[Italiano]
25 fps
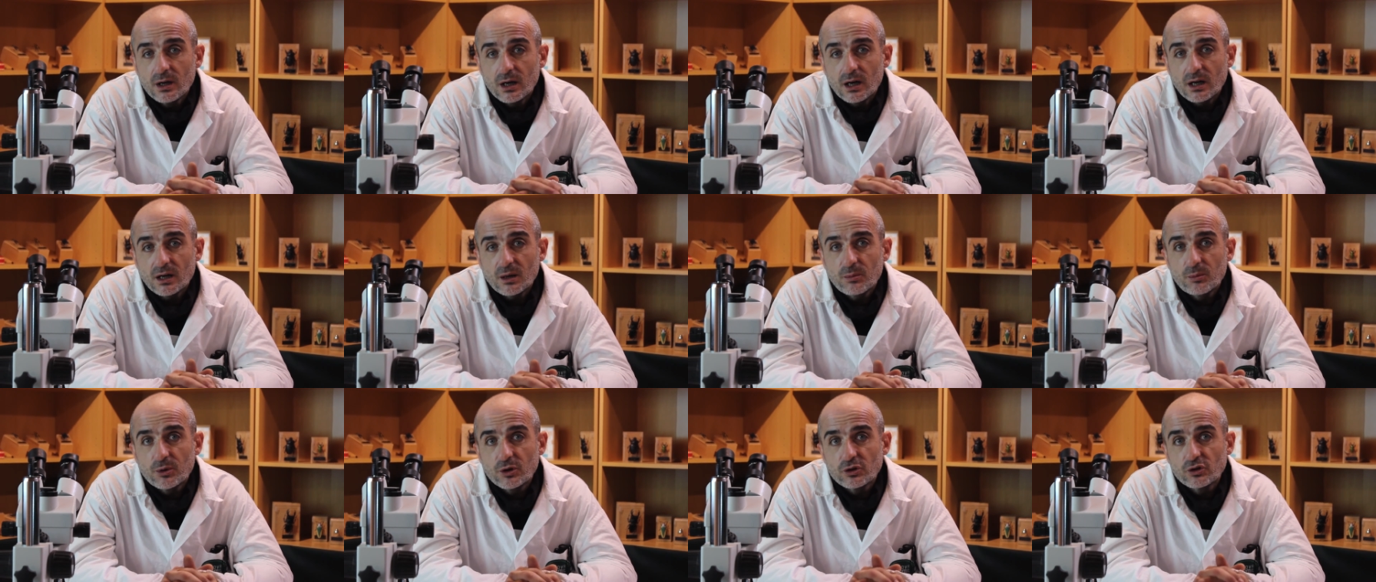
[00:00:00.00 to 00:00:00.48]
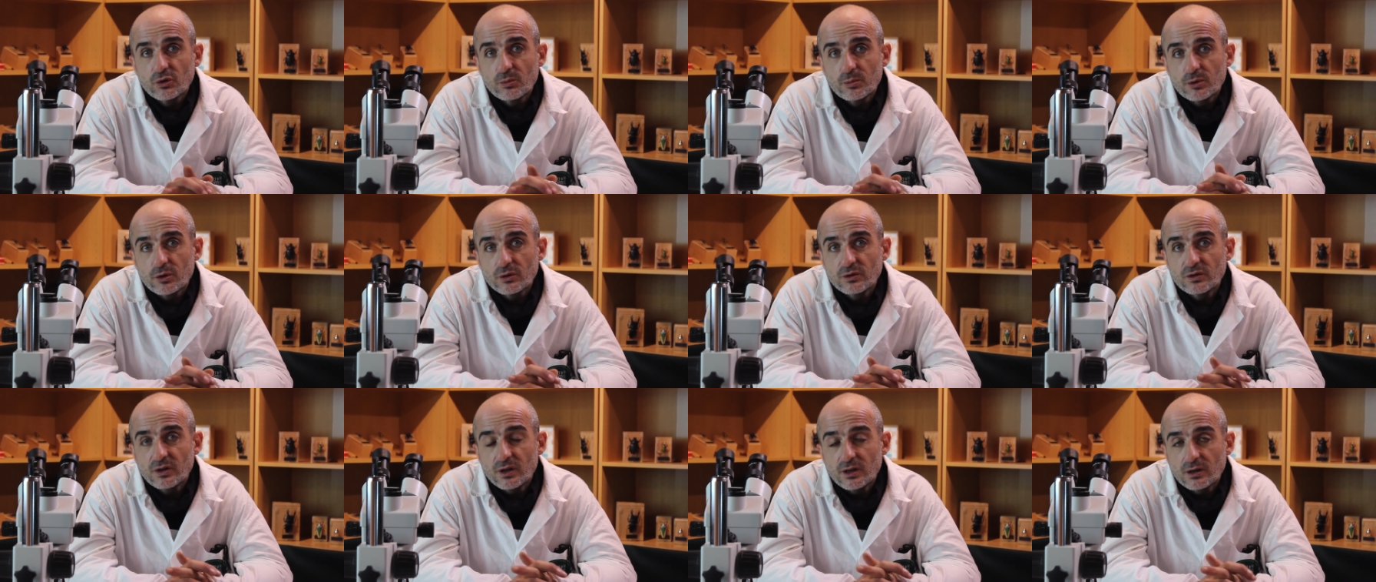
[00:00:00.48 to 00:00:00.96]
all'apporto
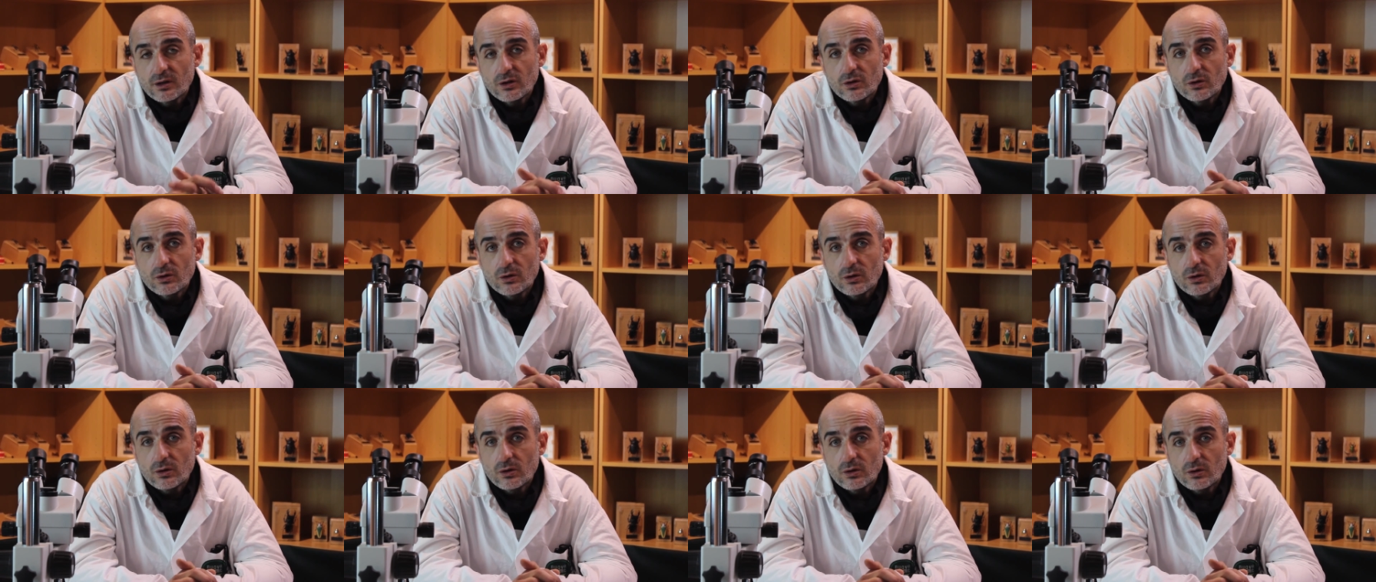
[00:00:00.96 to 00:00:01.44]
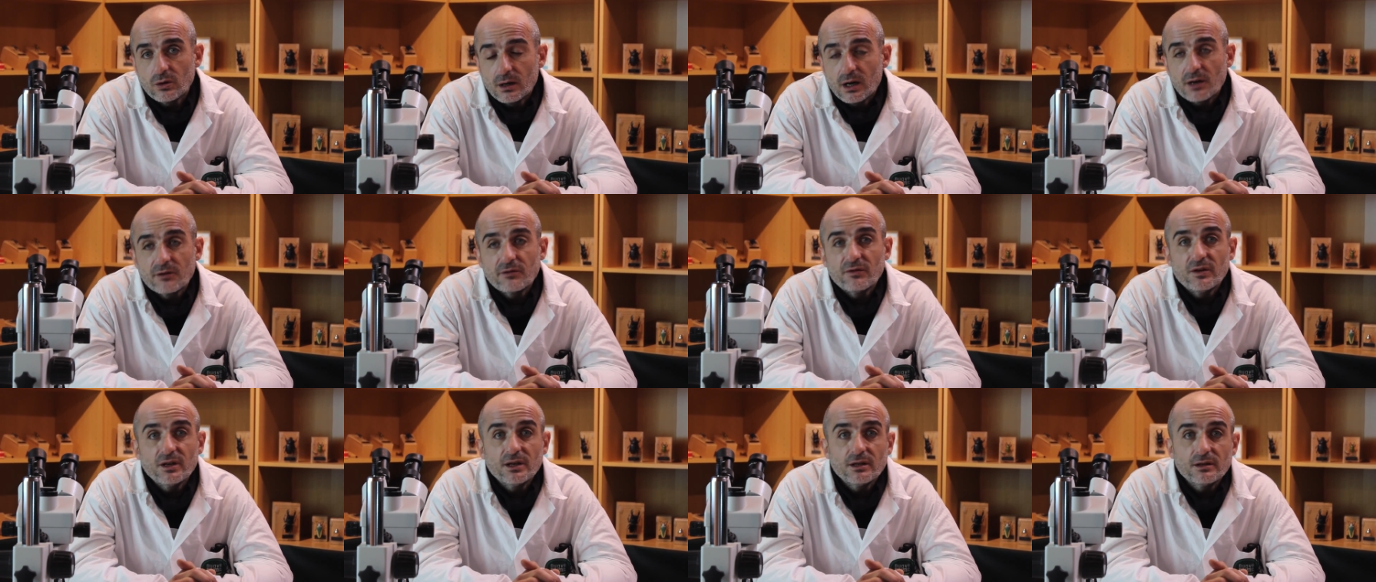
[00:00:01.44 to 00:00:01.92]
proteico ai
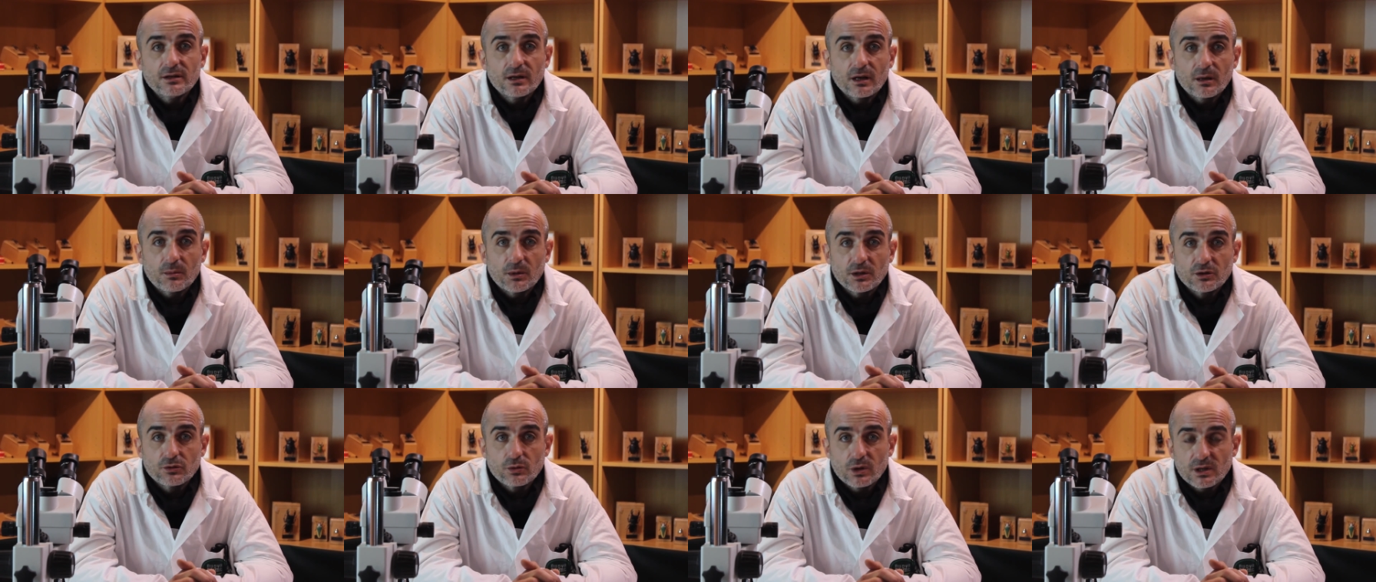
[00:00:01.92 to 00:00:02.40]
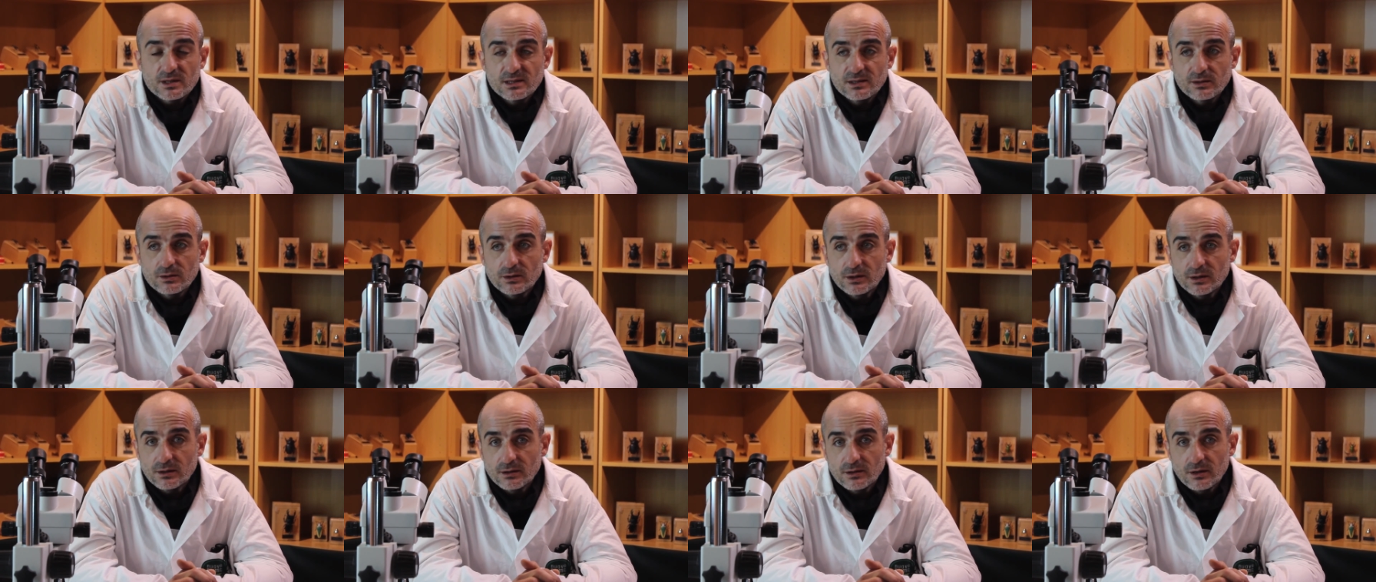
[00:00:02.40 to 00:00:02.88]
fini della
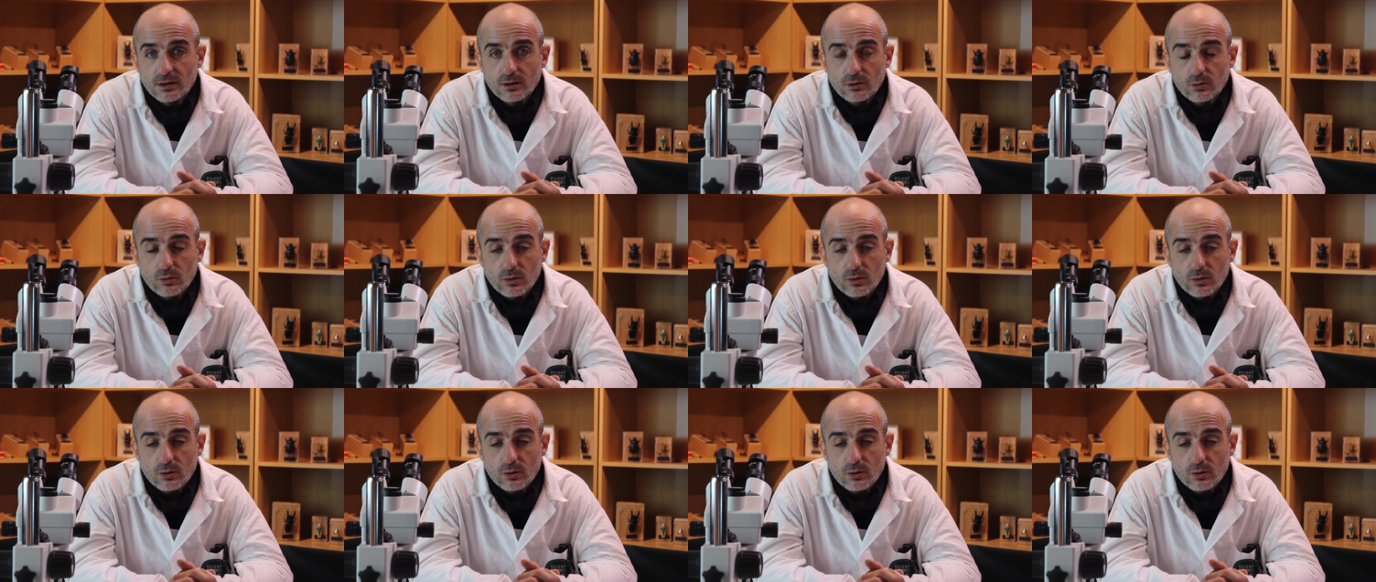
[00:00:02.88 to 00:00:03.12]
maturazione delle